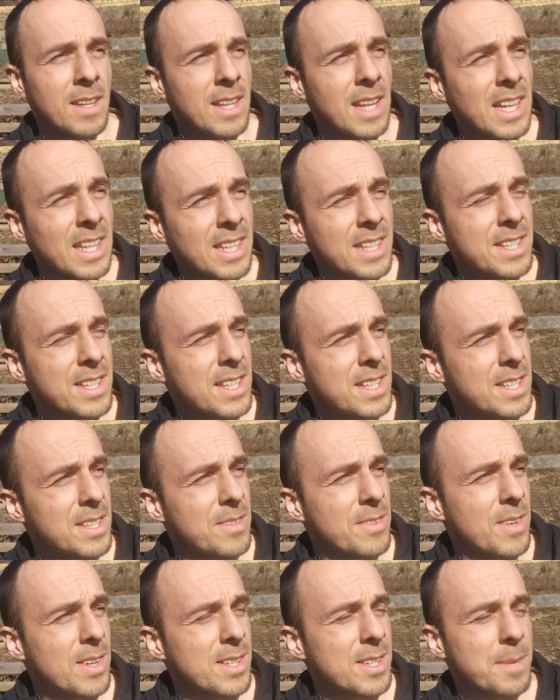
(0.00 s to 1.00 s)
Takie
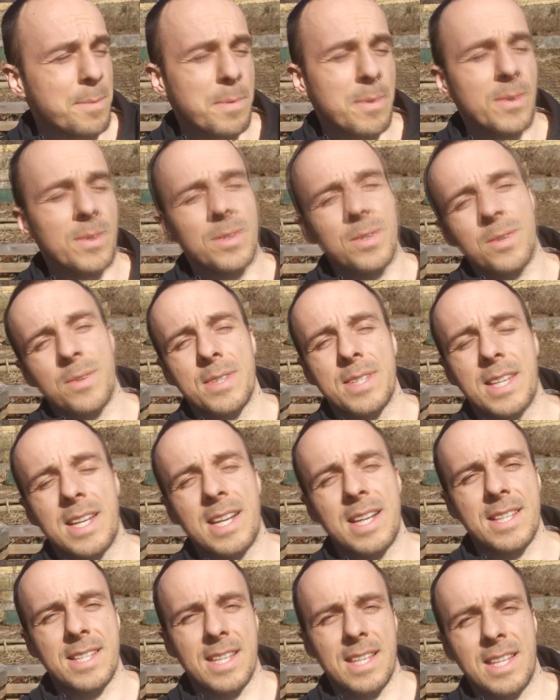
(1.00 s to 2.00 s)
rzeczy właśnie powodują
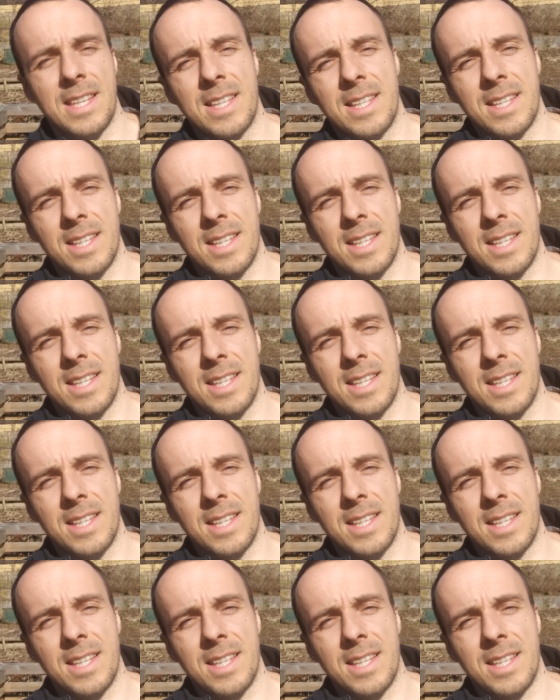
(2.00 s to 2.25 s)
zarazę